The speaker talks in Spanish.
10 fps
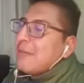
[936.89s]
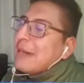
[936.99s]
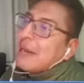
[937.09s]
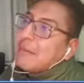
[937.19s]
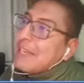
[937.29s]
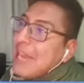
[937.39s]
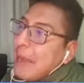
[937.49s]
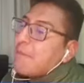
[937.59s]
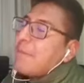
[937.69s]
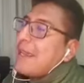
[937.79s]
Para mí
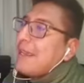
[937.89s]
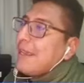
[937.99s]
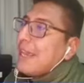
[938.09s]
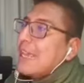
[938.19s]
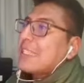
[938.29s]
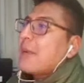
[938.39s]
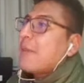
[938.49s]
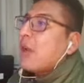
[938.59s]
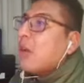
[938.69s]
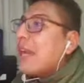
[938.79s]
Lampe es el
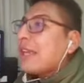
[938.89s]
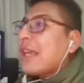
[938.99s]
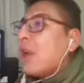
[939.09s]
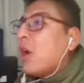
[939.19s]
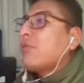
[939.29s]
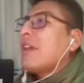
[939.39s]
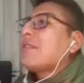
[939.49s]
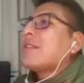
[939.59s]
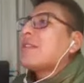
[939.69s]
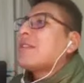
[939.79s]
mejor arquero
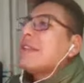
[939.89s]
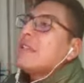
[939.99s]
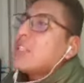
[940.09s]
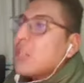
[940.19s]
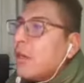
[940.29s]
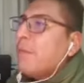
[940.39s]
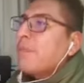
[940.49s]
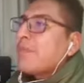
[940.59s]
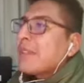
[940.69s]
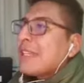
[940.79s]
desde que inició
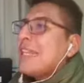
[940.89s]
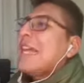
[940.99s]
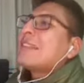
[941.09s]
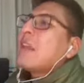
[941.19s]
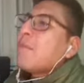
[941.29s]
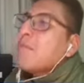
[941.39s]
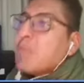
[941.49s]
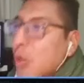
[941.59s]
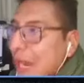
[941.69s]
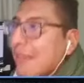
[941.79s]
la
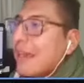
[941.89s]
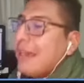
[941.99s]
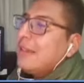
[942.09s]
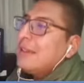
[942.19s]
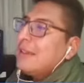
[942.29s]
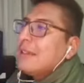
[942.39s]
temporada